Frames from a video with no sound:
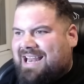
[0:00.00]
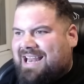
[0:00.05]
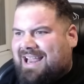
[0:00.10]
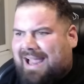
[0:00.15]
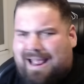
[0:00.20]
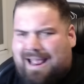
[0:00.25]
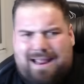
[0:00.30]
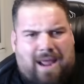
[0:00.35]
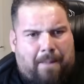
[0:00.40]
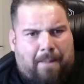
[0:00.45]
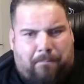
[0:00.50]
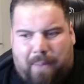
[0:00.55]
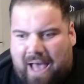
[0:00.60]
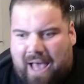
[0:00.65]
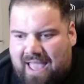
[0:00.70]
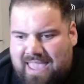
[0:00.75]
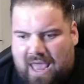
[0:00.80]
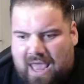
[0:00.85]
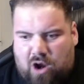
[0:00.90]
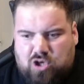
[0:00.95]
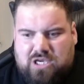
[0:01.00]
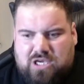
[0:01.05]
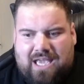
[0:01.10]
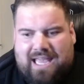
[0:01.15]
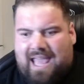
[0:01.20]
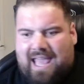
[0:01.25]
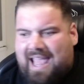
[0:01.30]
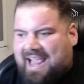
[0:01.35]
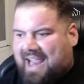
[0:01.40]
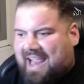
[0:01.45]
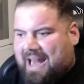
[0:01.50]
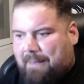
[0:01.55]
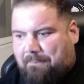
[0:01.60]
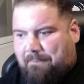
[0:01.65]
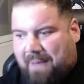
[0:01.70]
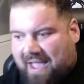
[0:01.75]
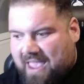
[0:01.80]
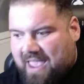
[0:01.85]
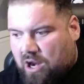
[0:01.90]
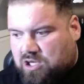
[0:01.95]
que en España no sé qué, que en
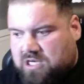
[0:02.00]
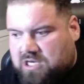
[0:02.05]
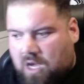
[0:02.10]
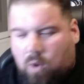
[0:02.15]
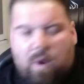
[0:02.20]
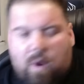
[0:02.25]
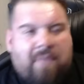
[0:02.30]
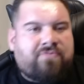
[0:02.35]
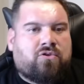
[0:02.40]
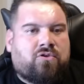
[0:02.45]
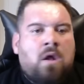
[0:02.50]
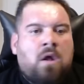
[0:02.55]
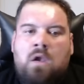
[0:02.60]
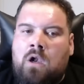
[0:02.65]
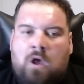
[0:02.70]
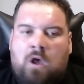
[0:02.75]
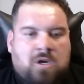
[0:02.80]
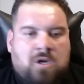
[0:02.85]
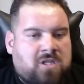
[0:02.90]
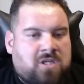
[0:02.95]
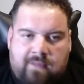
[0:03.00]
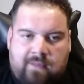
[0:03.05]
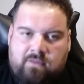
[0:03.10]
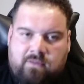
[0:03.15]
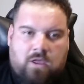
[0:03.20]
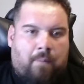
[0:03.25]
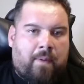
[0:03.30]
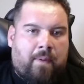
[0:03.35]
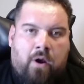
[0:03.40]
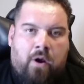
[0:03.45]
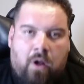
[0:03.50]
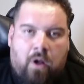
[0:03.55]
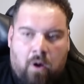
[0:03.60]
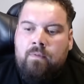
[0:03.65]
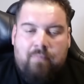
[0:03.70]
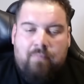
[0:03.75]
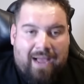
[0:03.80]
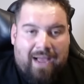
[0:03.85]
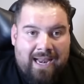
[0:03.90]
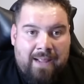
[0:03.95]
España no sé cuánto. Lo siento, pero no,
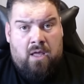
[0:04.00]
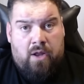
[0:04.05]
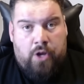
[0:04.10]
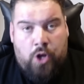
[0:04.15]
¿vale?